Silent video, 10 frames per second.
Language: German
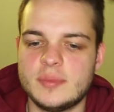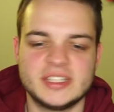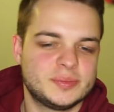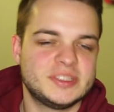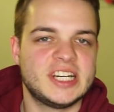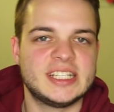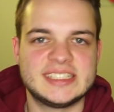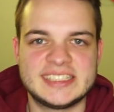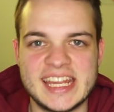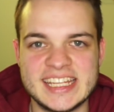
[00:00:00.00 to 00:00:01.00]
bestbezahlte
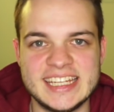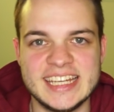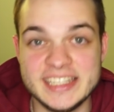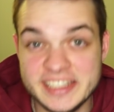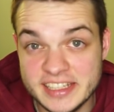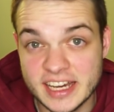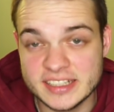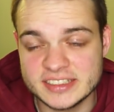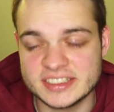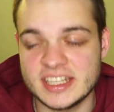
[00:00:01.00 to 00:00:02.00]
Center der Liga
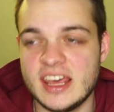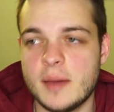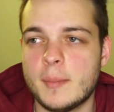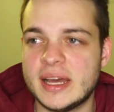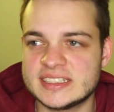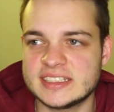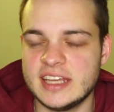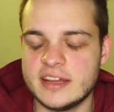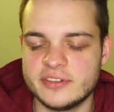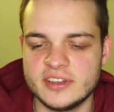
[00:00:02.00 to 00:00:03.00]
ist, der der am meisten
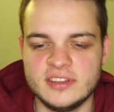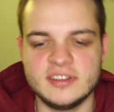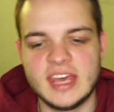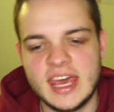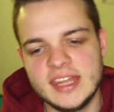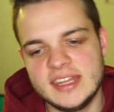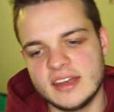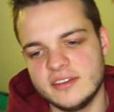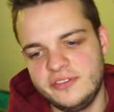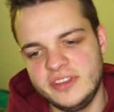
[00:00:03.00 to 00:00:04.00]
Geld verdient. Der
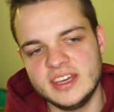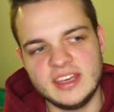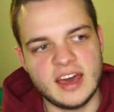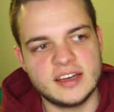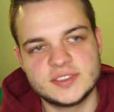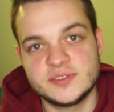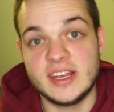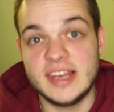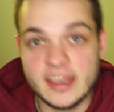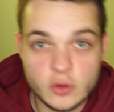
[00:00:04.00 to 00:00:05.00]
hat eine
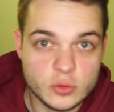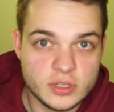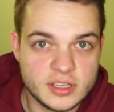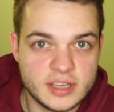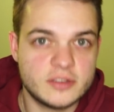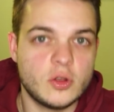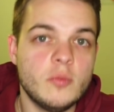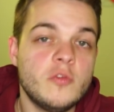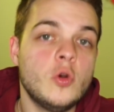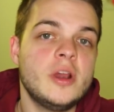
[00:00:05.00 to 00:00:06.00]
Vierjahresverlängerung gekriegt,
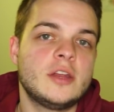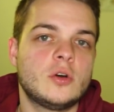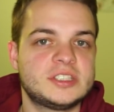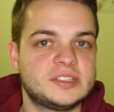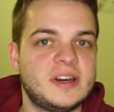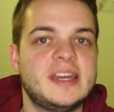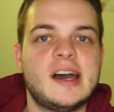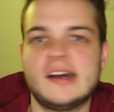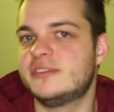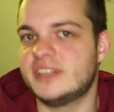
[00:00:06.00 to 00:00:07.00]
obwohl er noch zwei
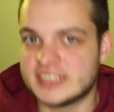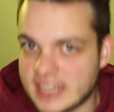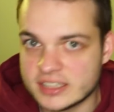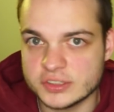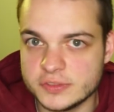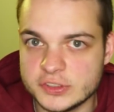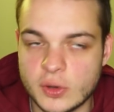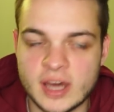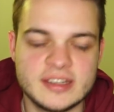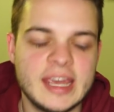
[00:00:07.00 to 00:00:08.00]
Jahre Vertrag
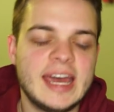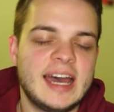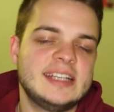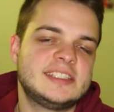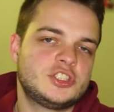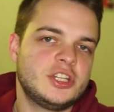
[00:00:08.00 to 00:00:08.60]
sowieso hat. Heißt,